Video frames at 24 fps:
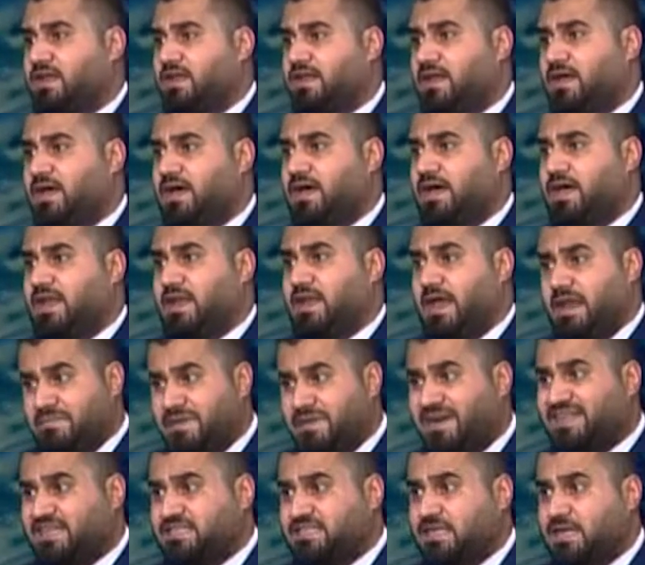آه،
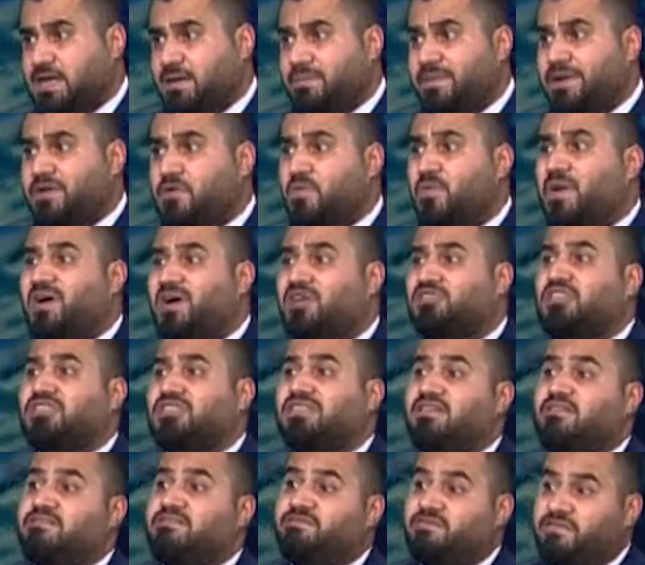المركز الياباني
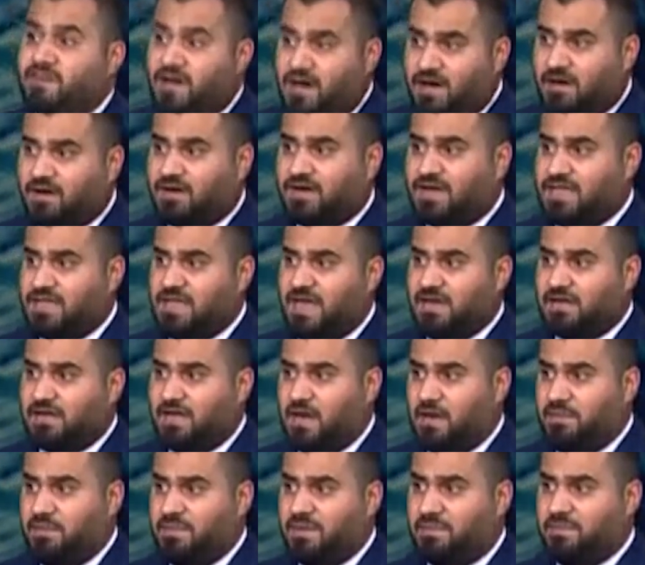وخطط إنفاق كذلك
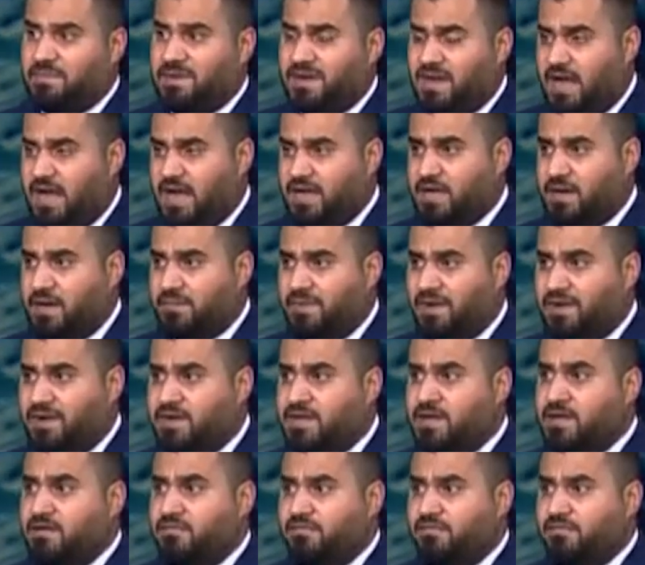الأمر من اليابان